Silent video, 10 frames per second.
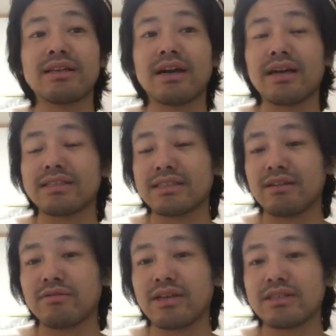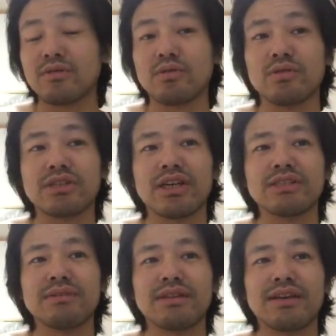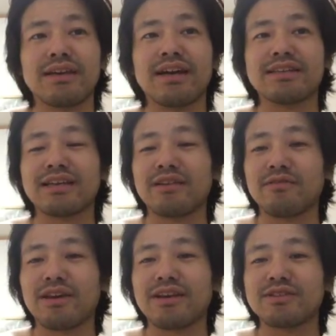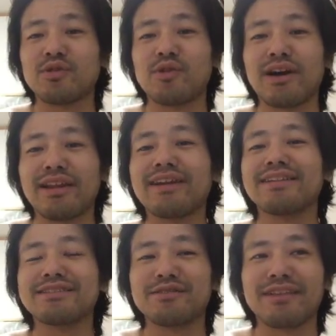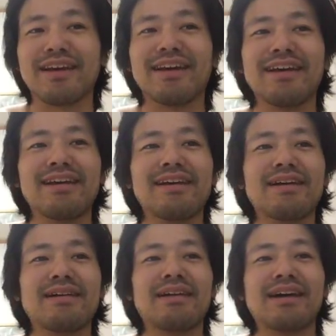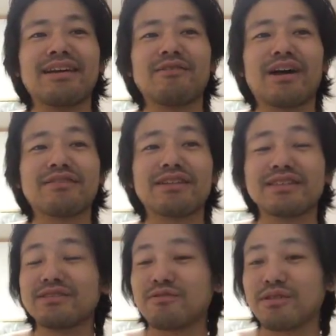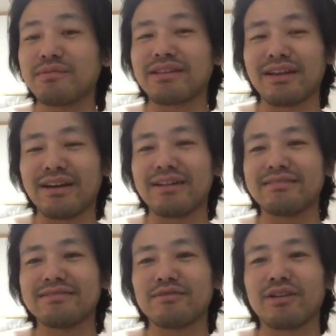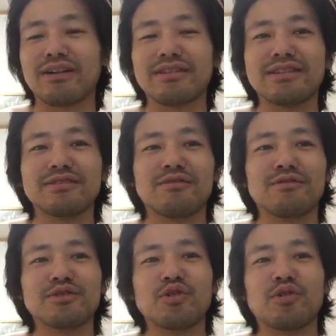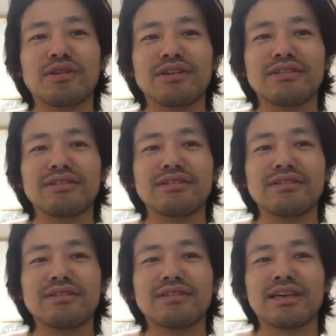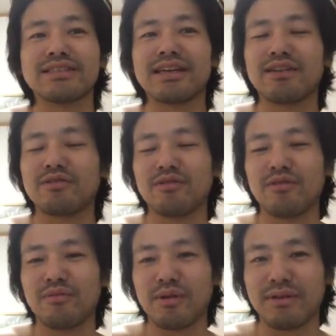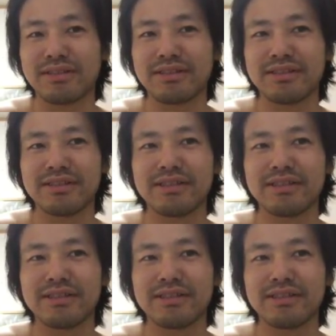念ながら自宅で仕事し始めて日が浅いので証拠がないんですよね。来年の確定申告でも出たら、その確定申告を証拠に出したいと思います。